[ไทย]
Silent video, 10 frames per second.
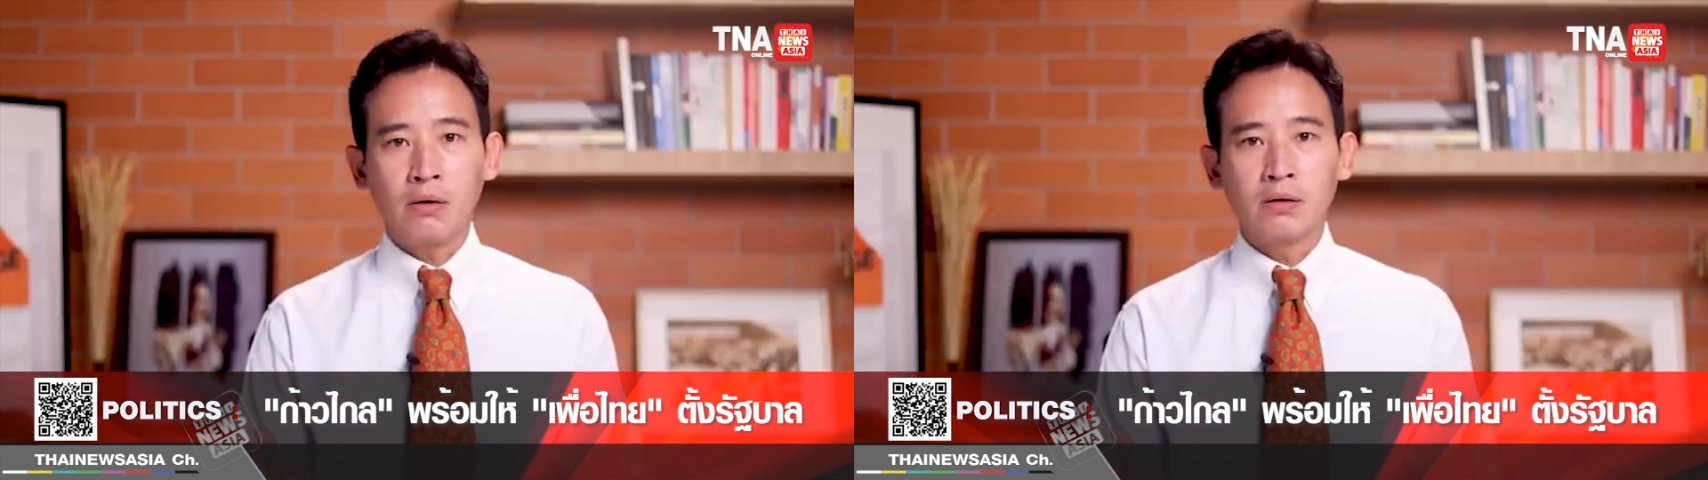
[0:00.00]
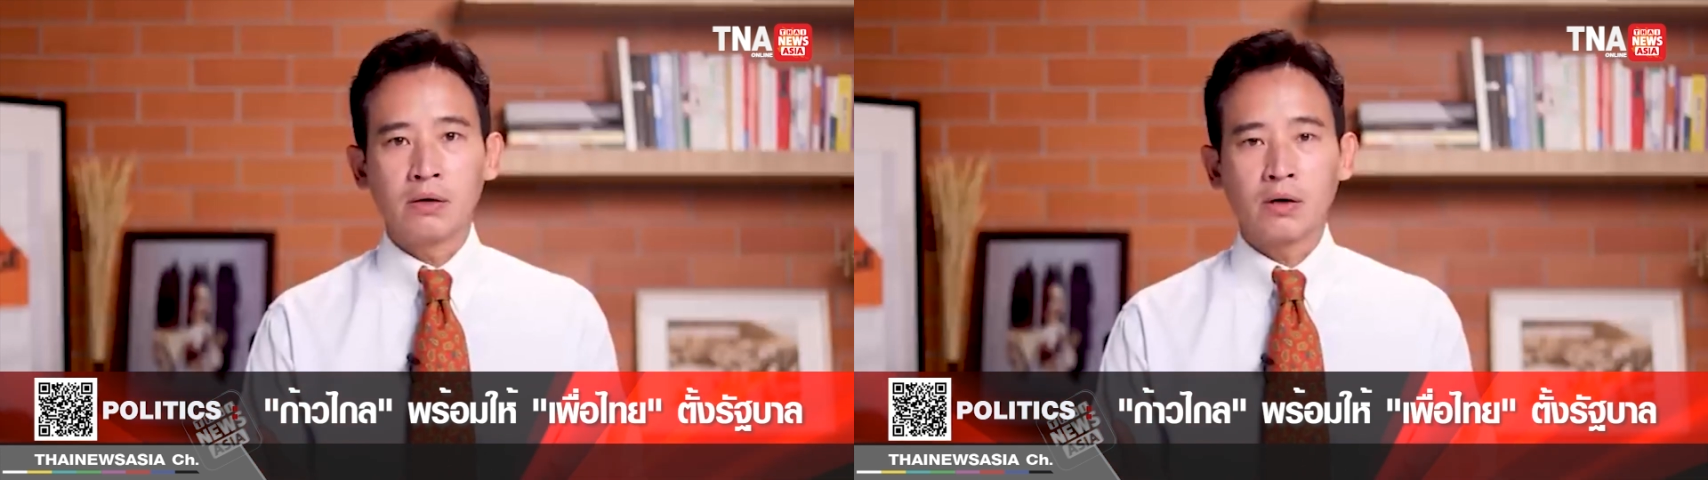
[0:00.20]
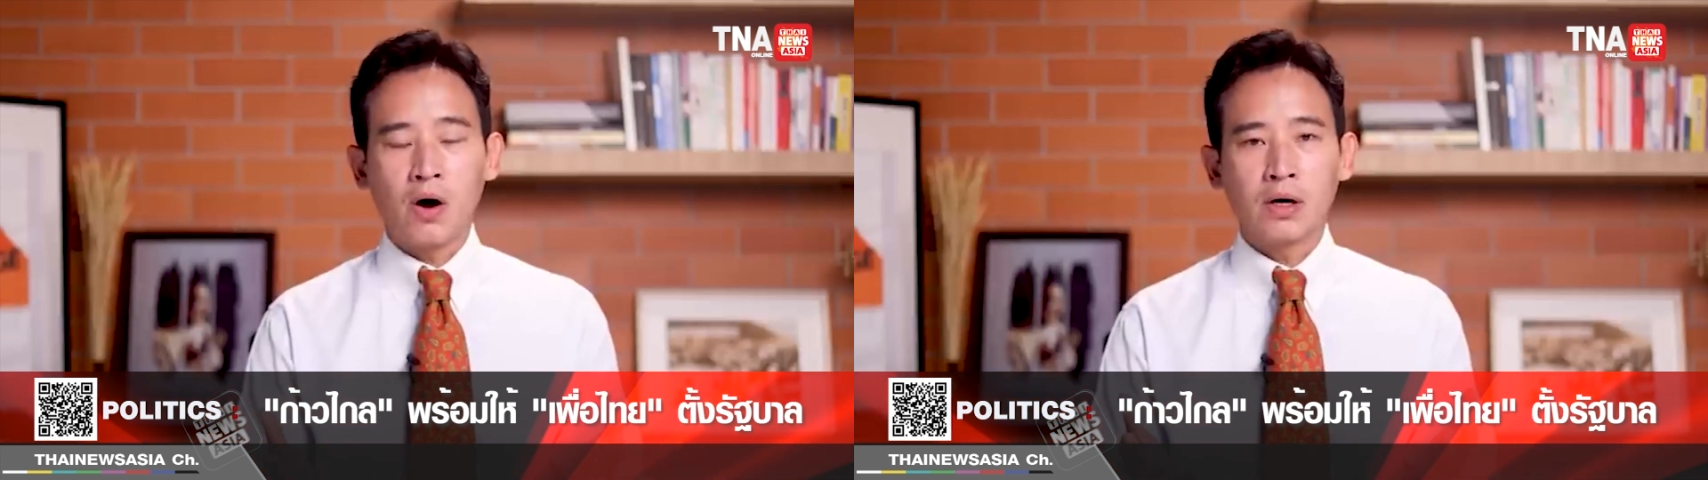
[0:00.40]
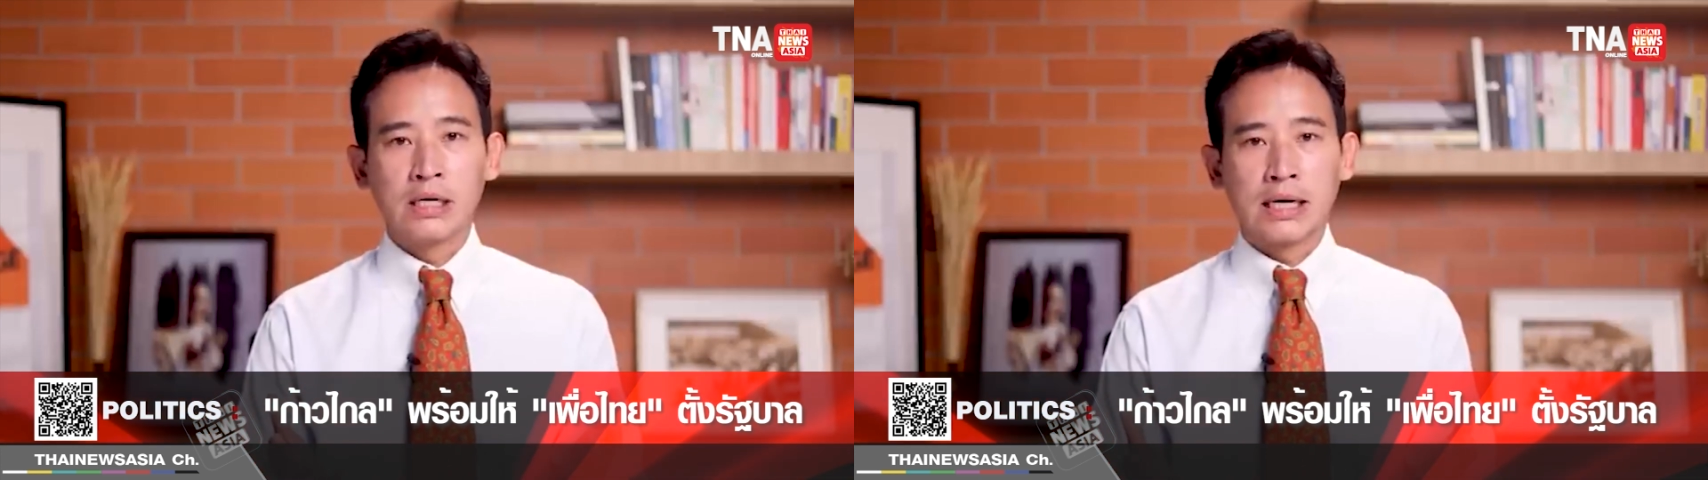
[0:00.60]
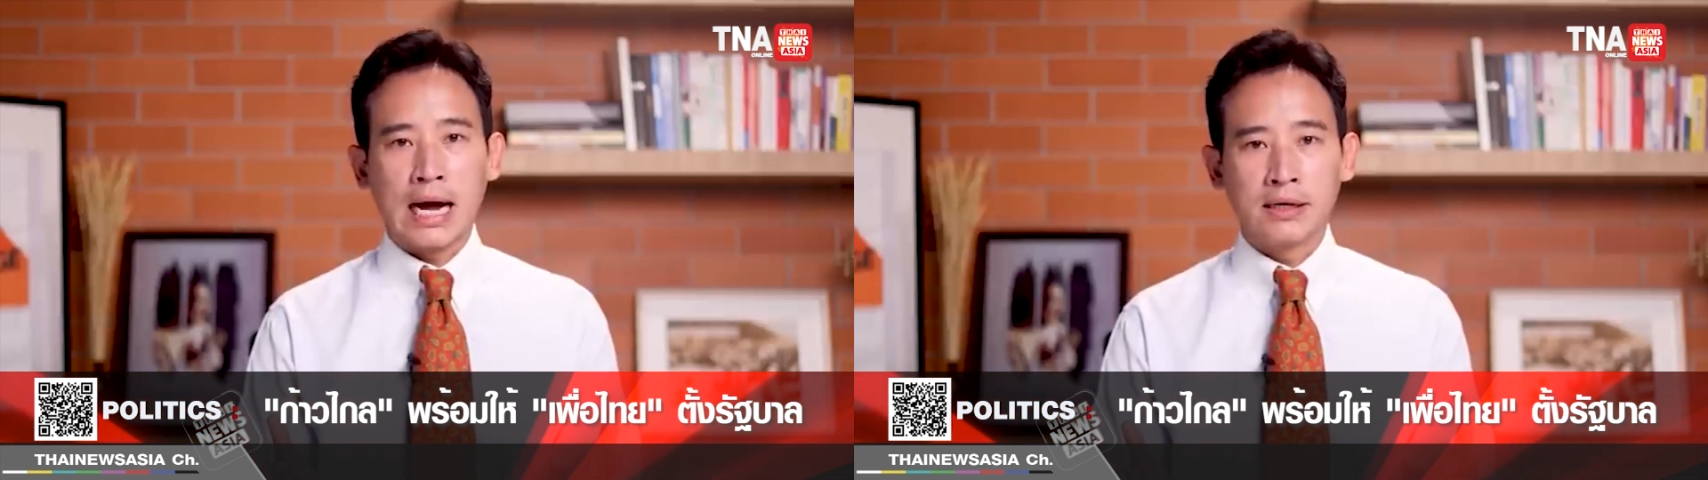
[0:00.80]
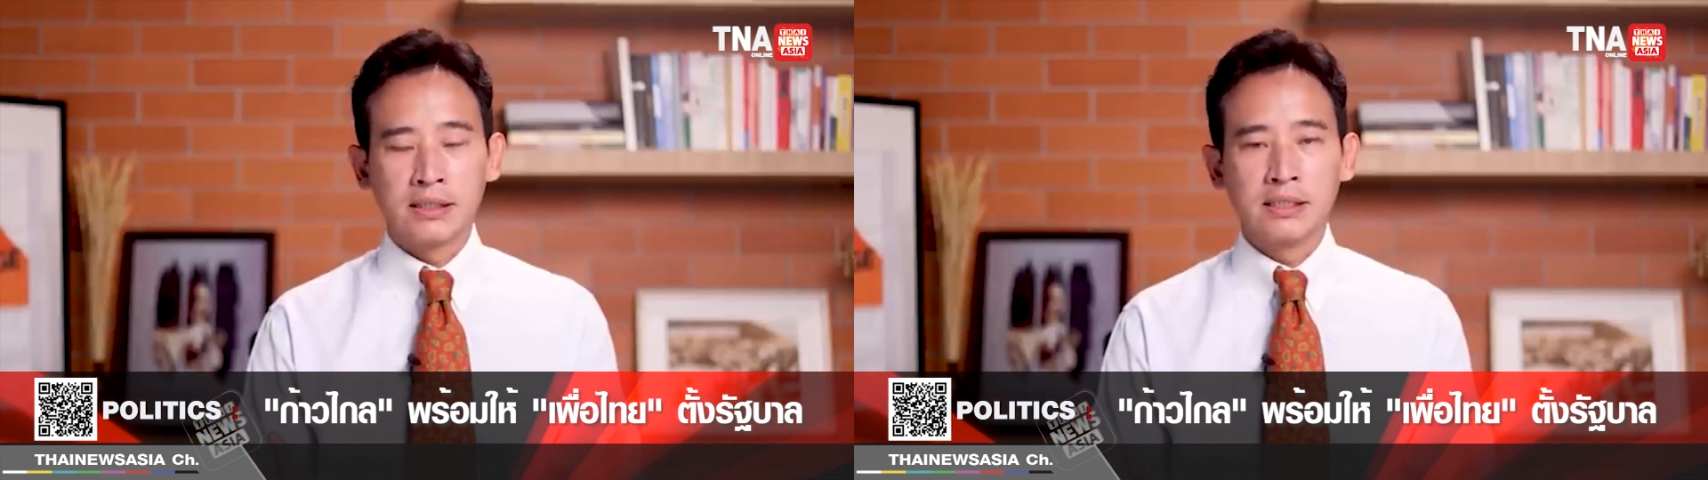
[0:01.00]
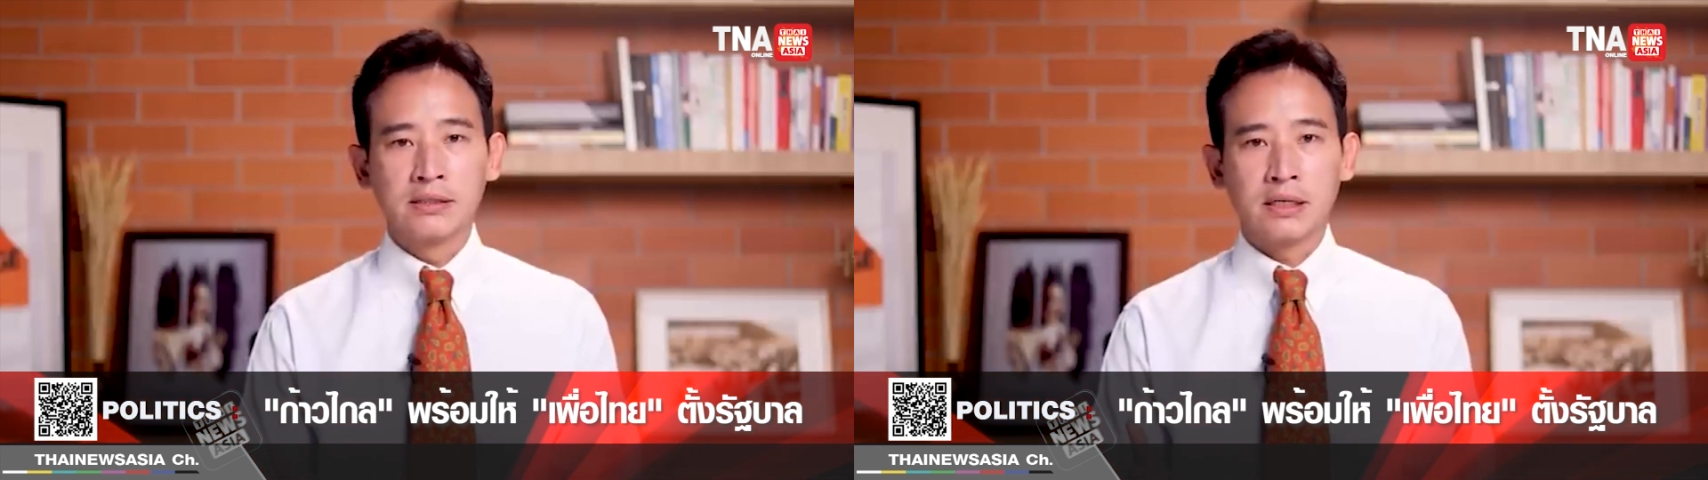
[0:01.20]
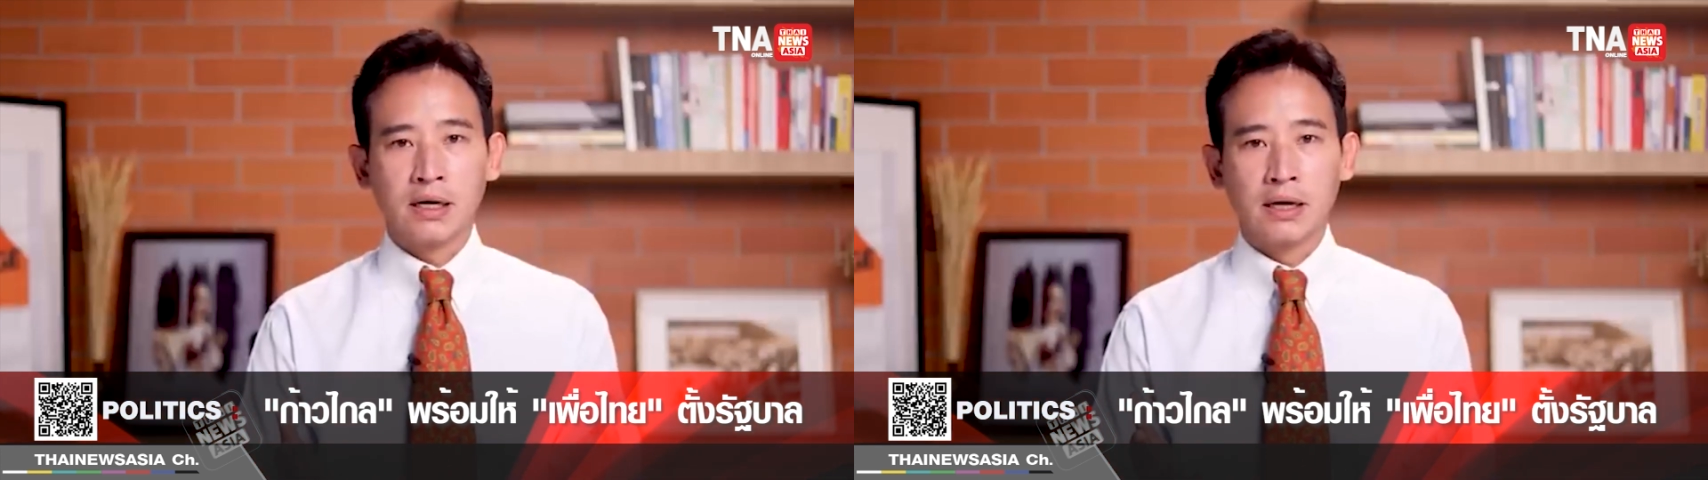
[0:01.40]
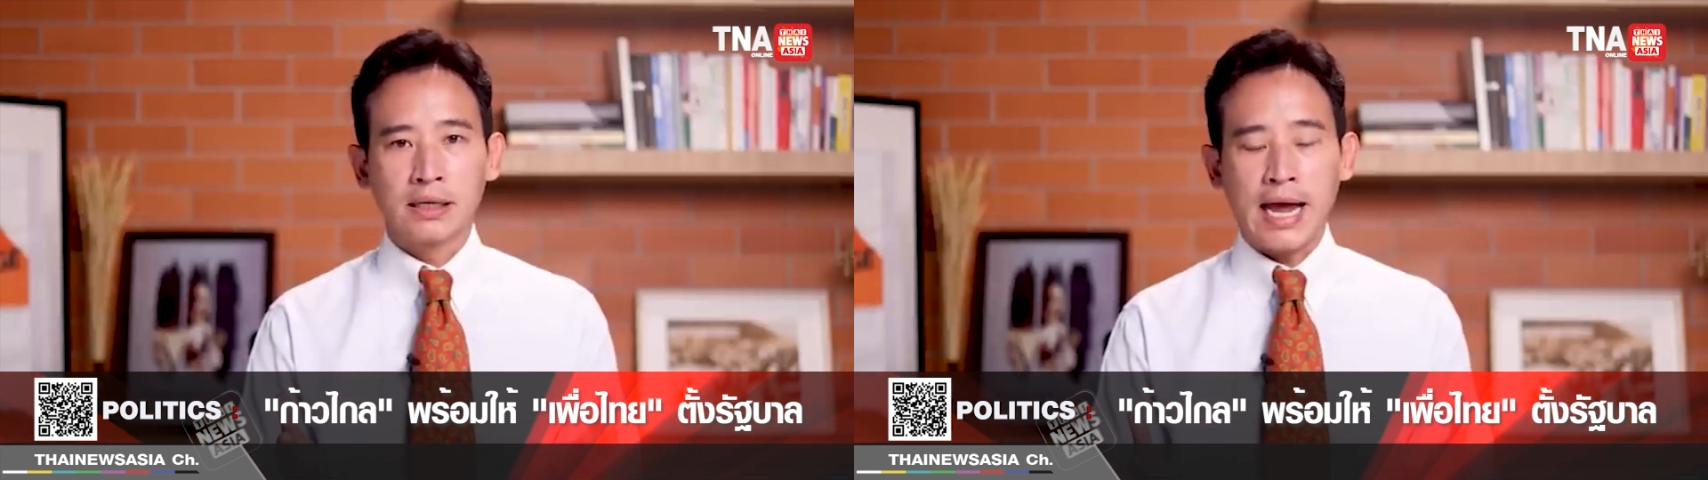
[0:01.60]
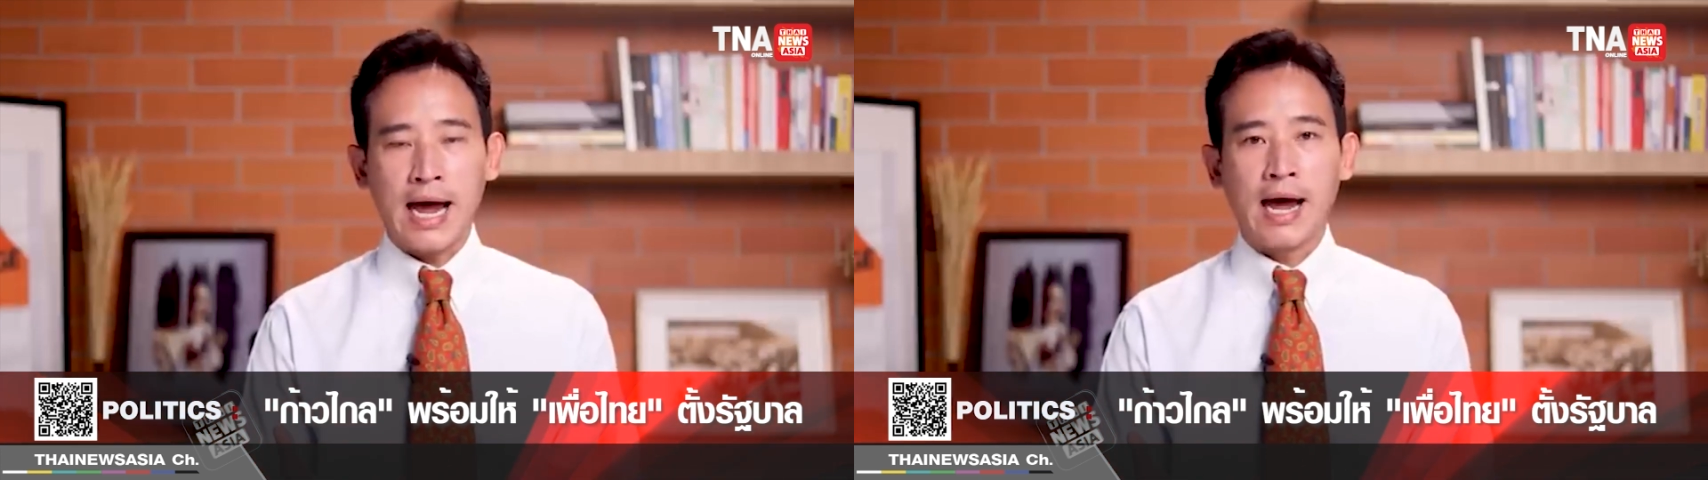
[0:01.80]
2 ก็คือการยื่นเสนอ
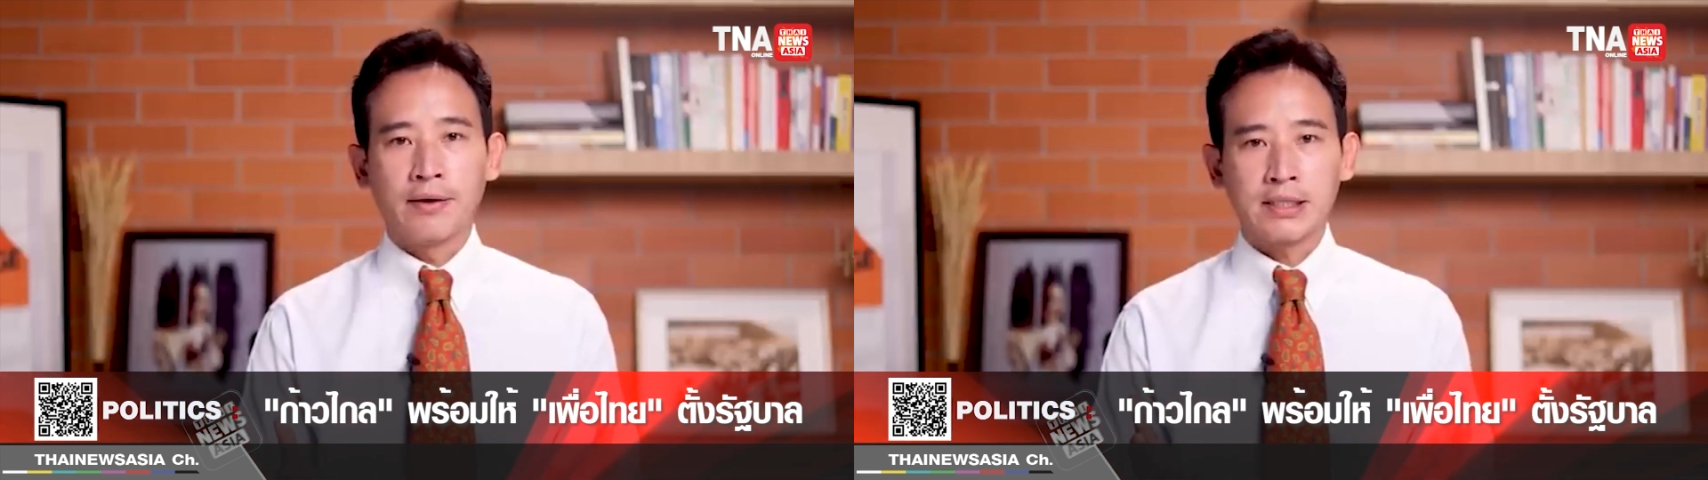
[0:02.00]
แก้